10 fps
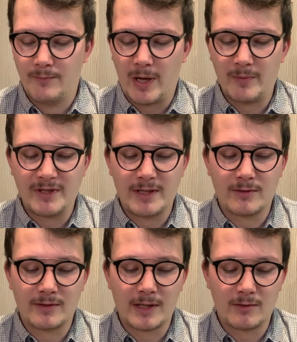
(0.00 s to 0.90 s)
Parmi ces
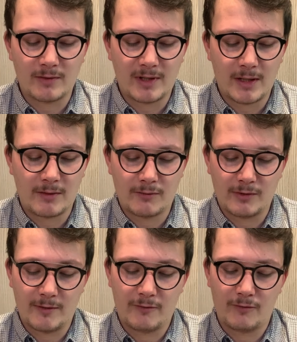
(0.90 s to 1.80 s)
151,
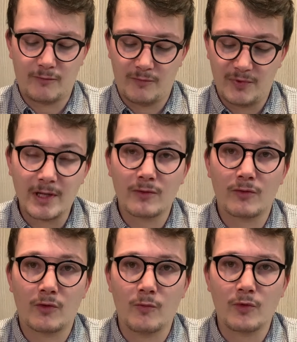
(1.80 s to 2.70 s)
nous avons bien
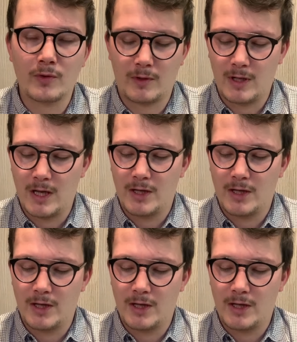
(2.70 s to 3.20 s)
d'autres montres.